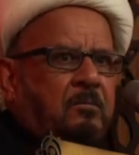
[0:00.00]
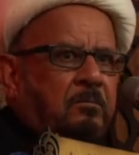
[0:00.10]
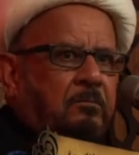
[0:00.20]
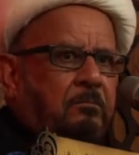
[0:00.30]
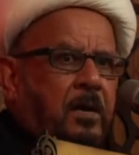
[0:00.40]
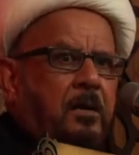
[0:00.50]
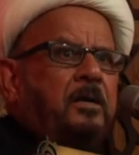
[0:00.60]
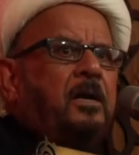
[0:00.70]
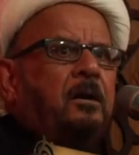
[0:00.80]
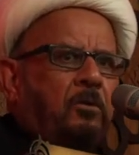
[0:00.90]
ما
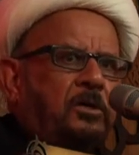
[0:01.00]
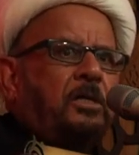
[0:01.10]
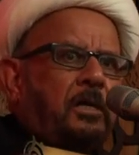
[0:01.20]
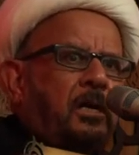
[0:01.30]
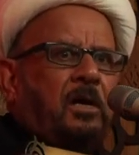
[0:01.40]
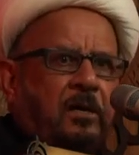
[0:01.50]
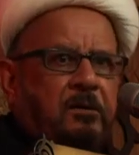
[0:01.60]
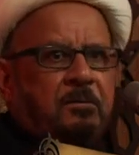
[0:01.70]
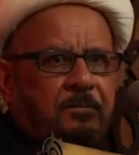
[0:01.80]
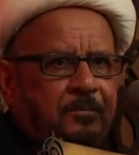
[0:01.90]
هي الوسيلة
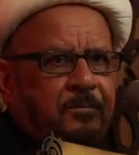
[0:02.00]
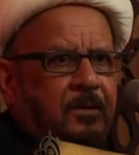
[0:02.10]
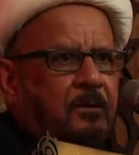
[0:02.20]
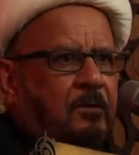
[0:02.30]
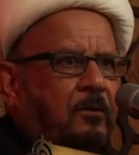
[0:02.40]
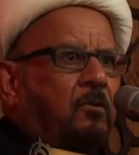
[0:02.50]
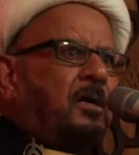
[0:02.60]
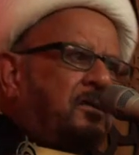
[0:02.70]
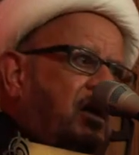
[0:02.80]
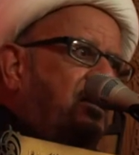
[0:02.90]

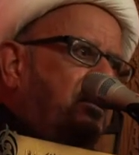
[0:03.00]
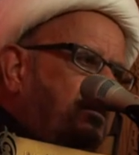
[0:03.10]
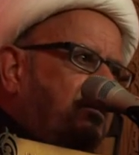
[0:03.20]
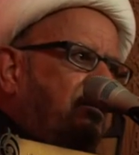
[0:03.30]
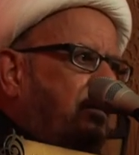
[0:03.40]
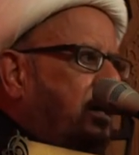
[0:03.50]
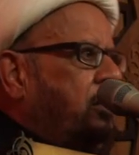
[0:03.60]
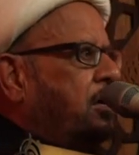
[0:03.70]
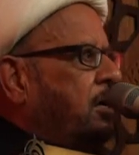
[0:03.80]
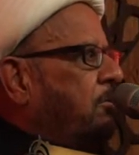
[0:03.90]
لغة ما
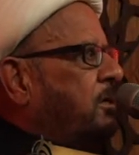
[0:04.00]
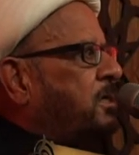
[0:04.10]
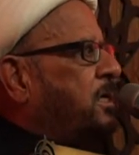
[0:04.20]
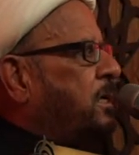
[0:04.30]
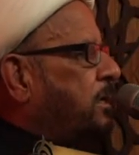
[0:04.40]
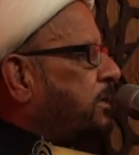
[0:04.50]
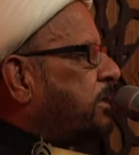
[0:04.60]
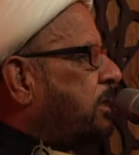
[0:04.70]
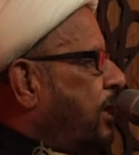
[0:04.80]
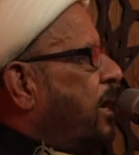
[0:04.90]
هي الوسيلة
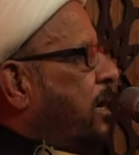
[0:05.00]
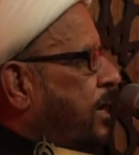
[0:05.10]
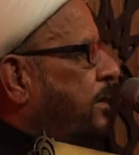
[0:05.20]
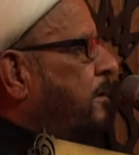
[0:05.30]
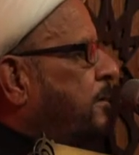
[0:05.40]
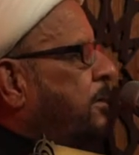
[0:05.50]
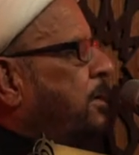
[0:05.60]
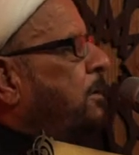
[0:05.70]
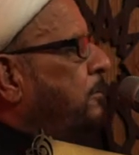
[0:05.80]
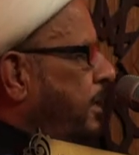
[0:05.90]
اصطلاحا
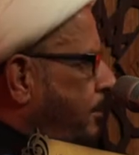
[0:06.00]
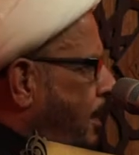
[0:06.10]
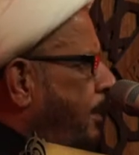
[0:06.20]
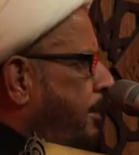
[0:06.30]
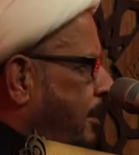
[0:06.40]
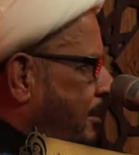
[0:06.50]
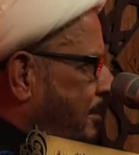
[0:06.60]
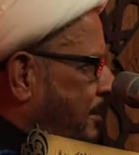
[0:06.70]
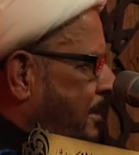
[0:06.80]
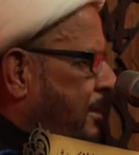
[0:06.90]
ولماذا
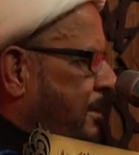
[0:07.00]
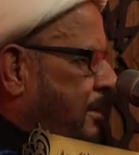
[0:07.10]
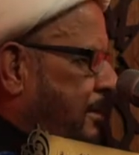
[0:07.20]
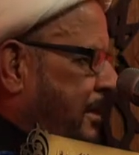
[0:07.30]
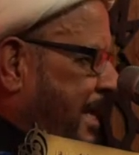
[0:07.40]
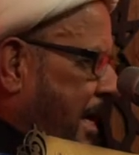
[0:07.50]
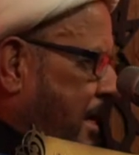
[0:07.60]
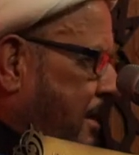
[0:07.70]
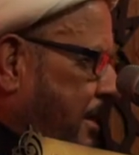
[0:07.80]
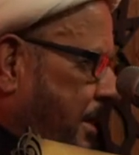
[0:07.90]

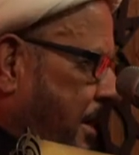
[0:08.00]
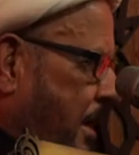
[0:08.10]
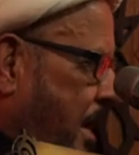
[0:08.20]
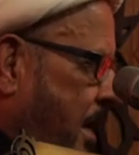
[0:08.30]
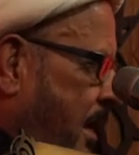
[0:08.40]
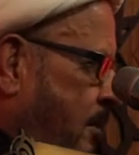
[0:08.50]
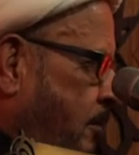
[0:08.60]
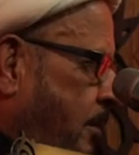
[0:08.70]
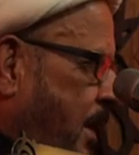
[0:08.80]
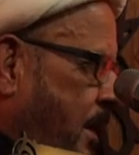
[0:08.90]
تلاحظ الآية
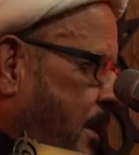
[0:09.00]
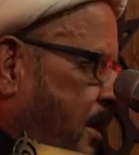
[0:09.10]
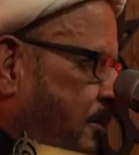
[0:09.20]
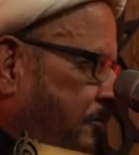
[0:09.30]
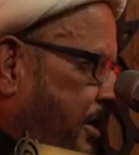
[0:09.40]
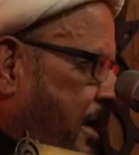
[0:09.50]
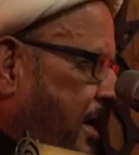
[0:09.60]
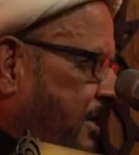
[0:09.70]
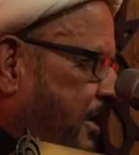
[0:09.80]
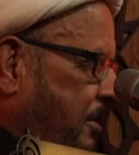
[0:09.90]
المباركة
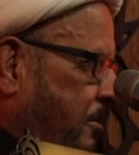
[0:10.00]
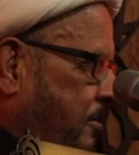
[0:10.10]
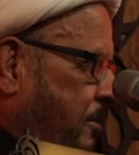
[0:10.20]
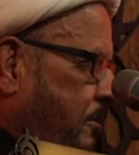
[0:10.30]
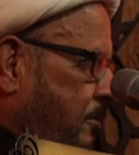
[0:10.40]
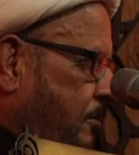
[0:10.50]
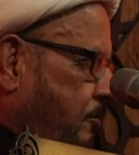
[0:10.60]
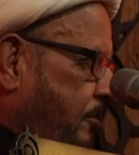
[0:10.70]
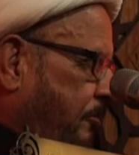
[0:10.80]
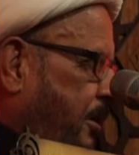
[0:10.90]
فيها صدر
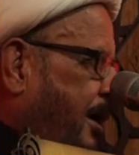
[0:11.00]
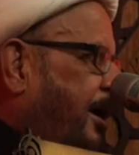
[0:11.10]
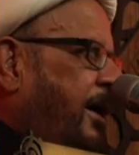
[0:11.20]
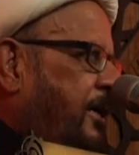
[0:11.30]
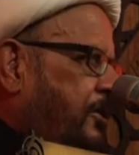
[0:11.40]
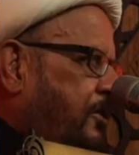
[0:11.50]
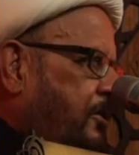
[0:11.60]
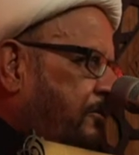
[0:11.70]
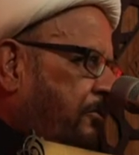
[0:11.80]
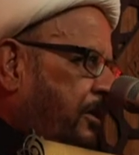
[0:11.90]
وفيها
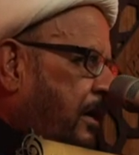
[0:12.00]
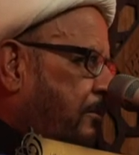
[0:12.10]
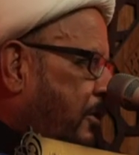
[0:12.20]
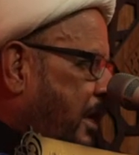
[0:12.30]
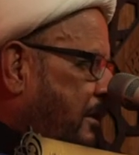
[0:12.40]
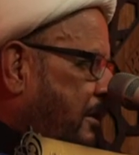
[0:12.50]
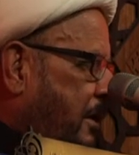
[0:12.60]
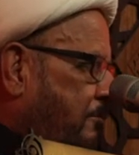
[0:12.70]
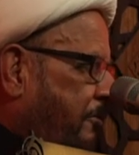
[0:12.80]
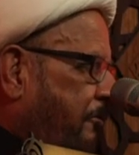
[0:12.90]
عجز فيها
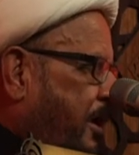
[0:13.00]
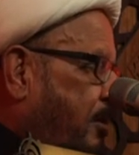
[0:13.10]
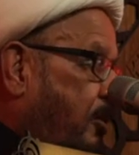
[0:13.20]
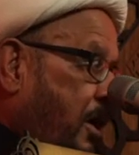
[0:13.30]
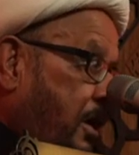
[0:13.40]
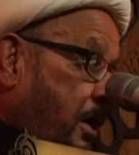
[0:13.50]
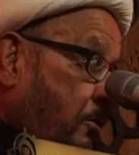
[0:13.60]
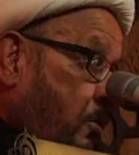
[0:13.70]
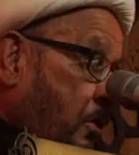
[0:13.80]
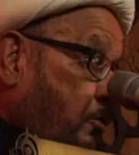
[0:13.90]
مقدم وفيها مؤخر
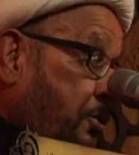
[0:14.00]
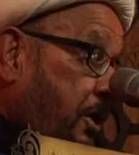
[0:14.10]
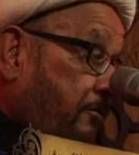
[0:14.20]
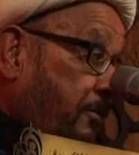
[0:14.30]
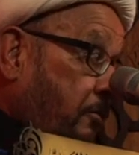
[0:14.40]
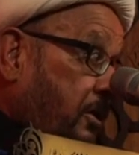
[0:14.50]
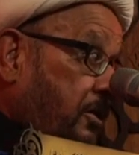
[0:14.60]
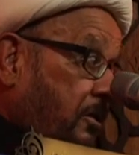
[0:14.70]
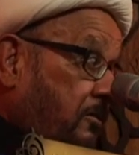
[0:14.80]
وأكو شيء في الوسط